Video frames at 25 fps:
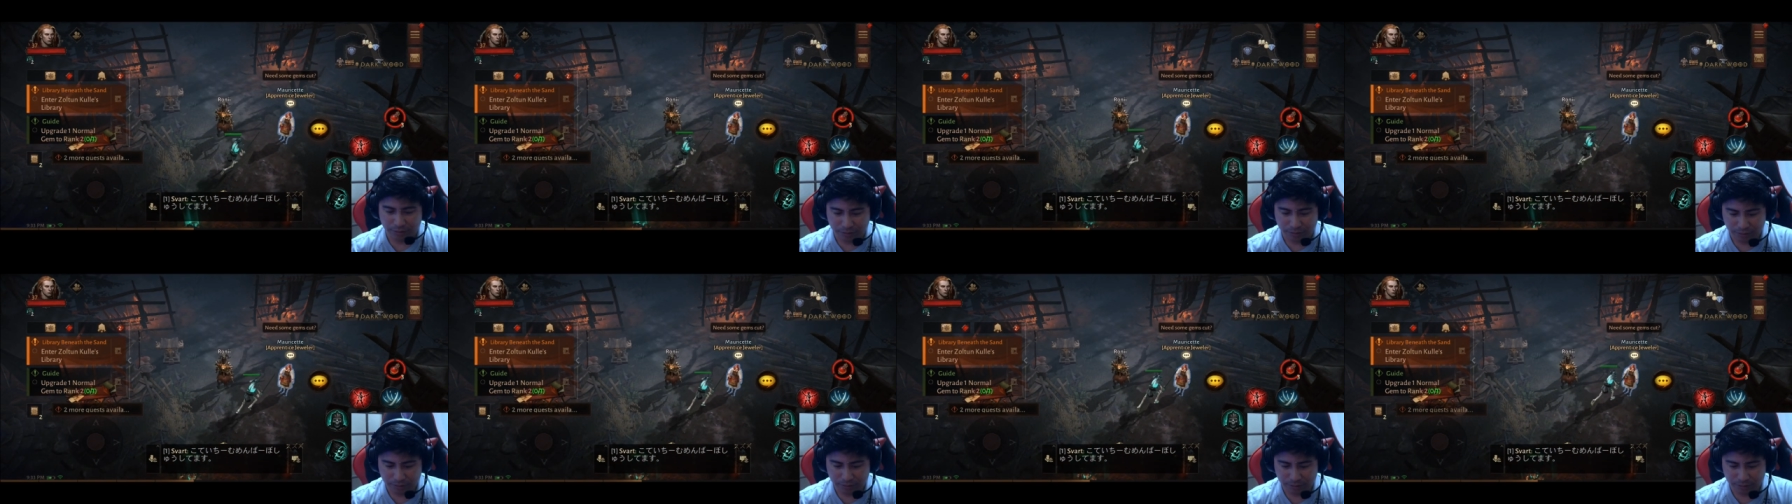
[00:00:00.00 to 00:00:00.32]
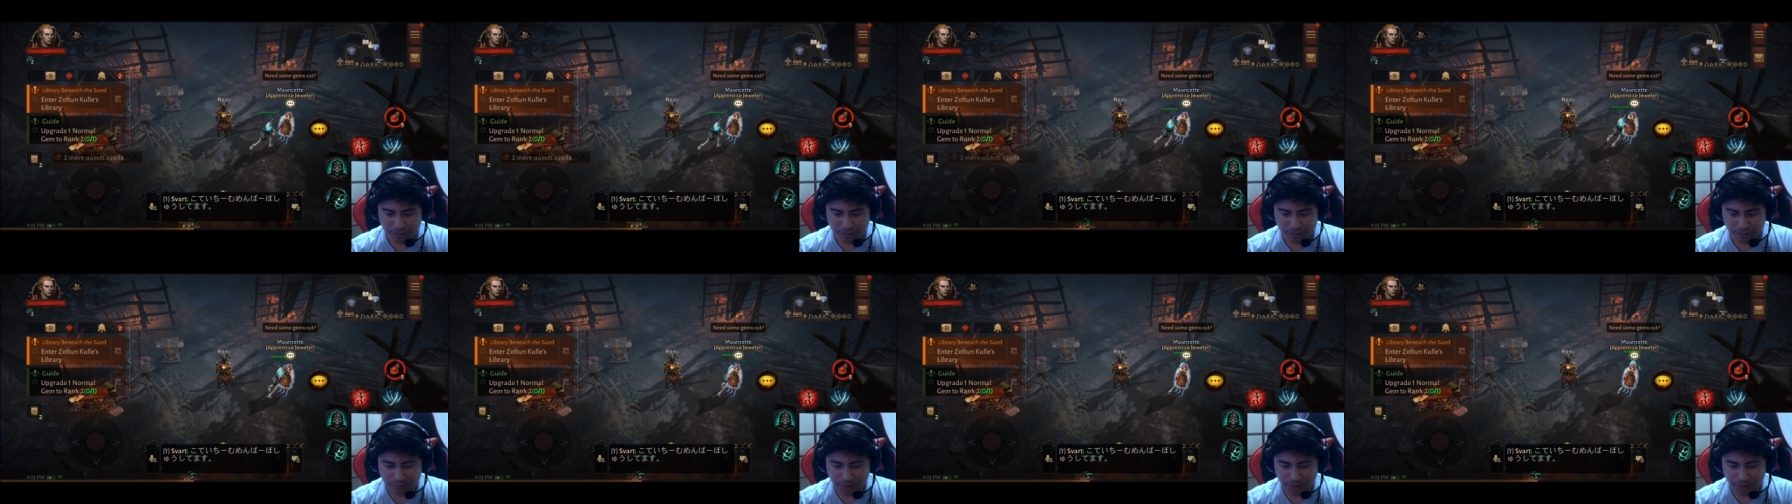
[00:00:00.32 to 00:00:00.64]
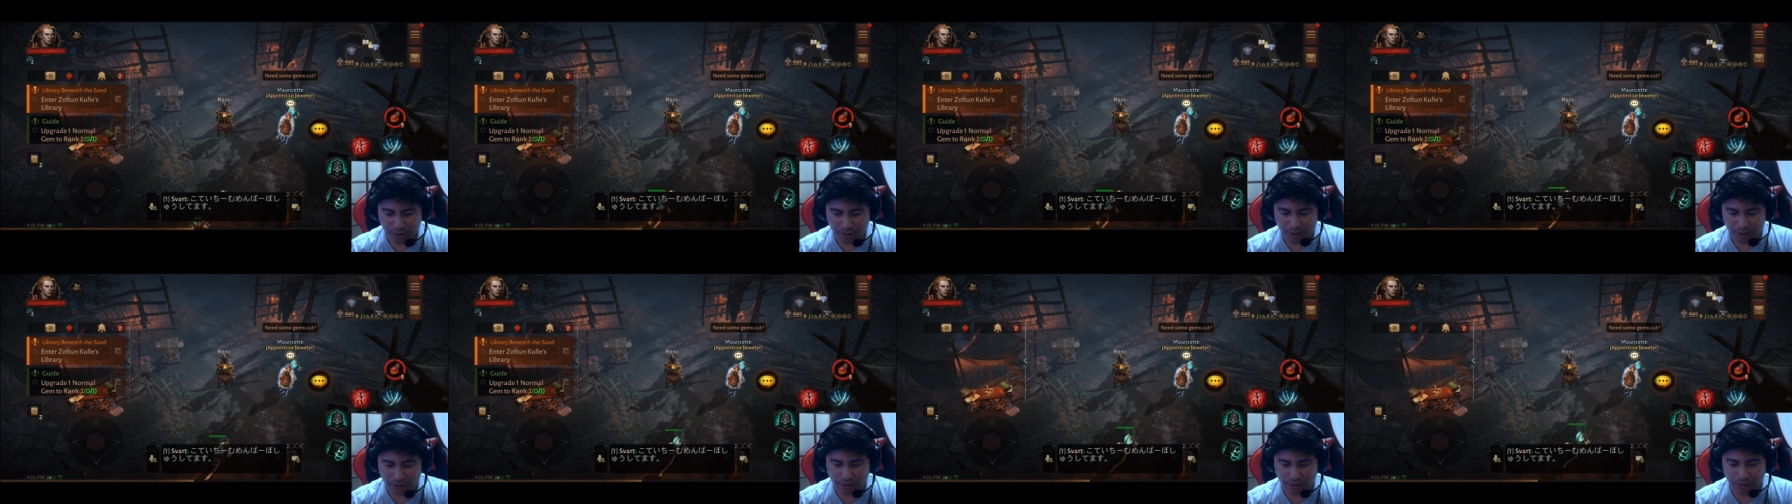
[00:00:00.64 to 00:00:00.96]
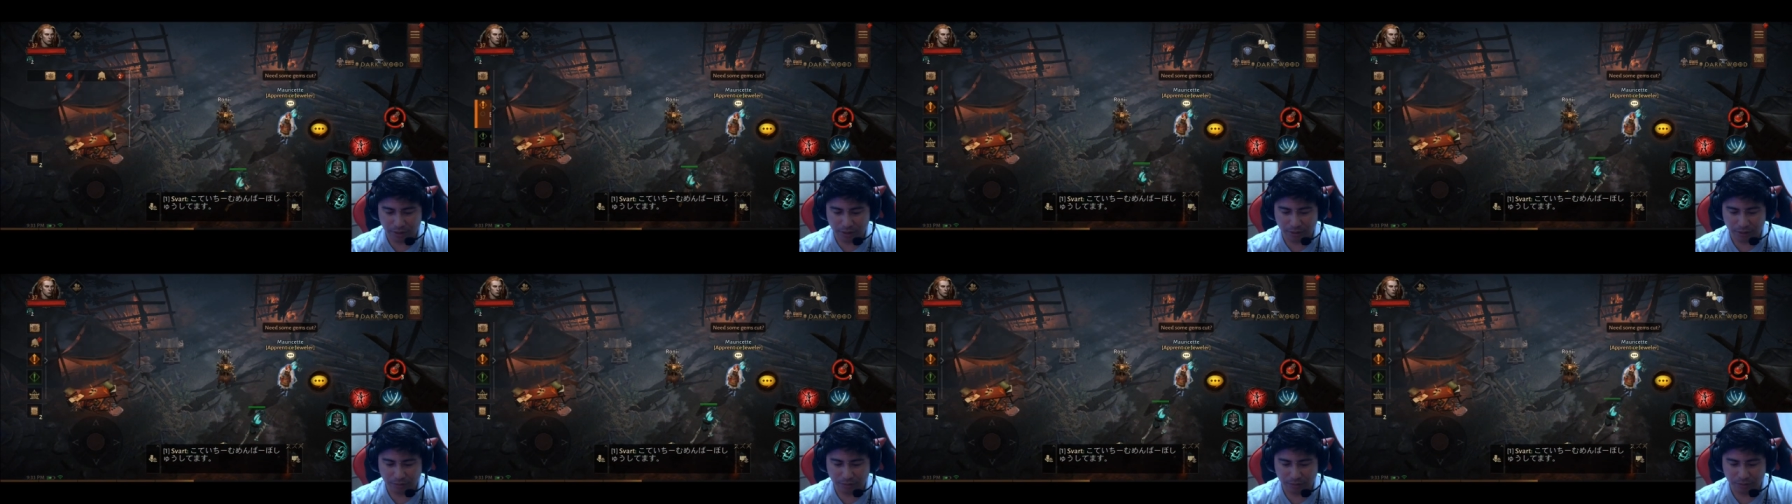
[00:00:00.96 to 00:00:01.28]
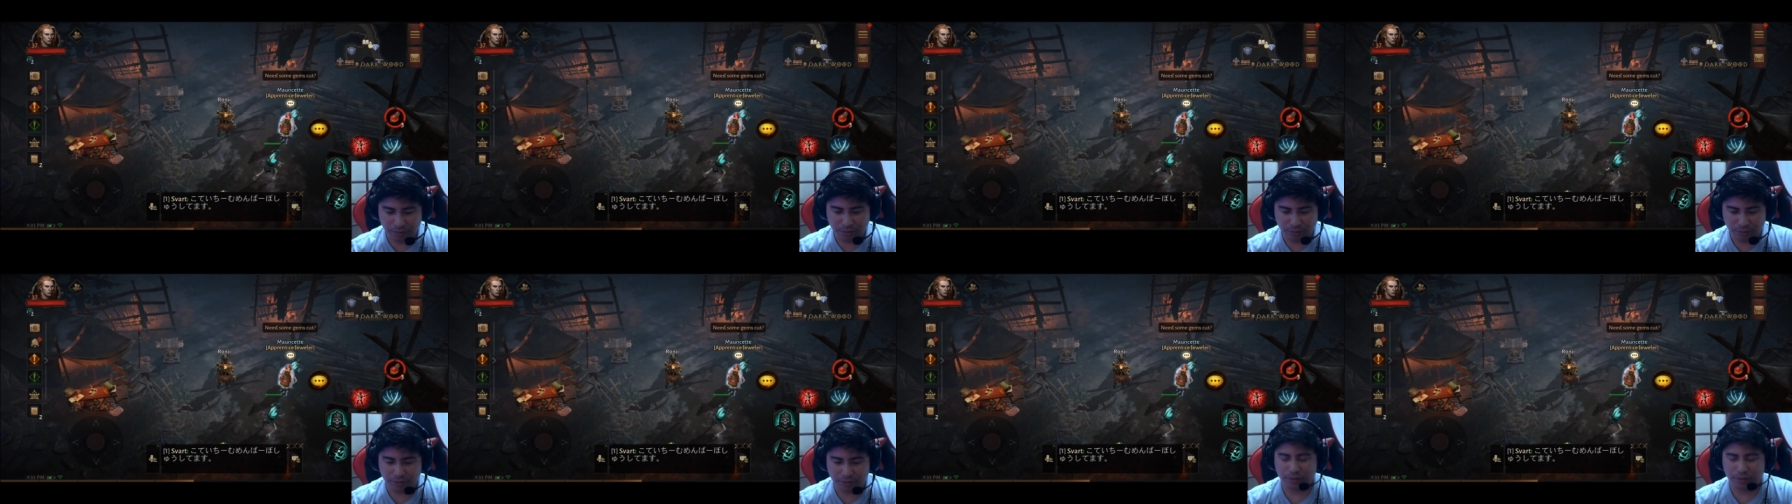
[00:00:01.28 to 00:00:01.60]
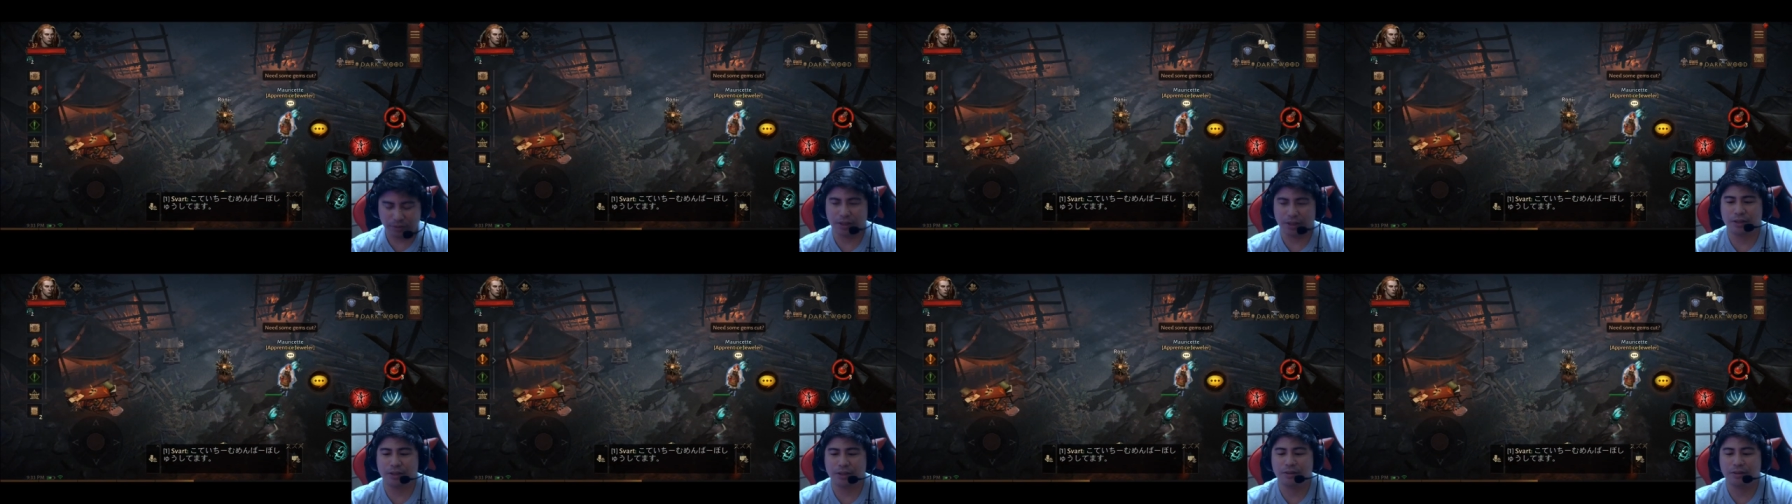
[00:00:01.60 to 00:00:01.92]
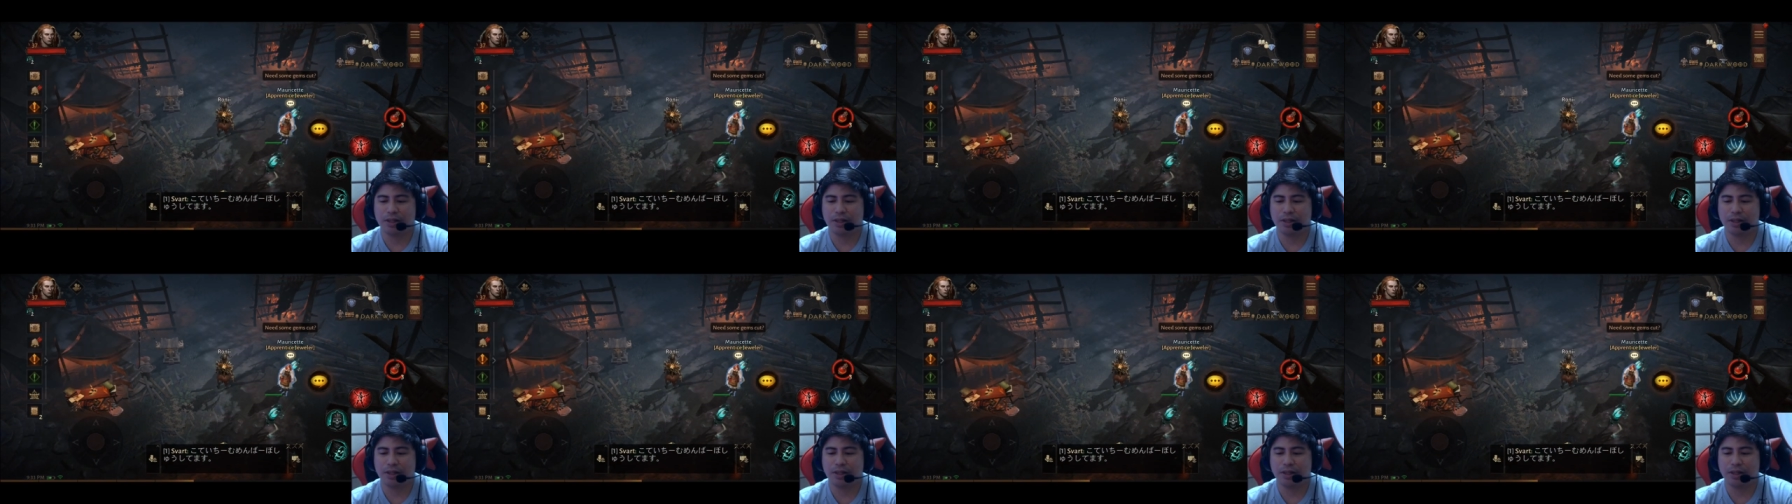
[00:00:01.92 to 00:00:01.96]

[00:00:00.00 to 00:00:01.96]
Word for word: sa ngayon ano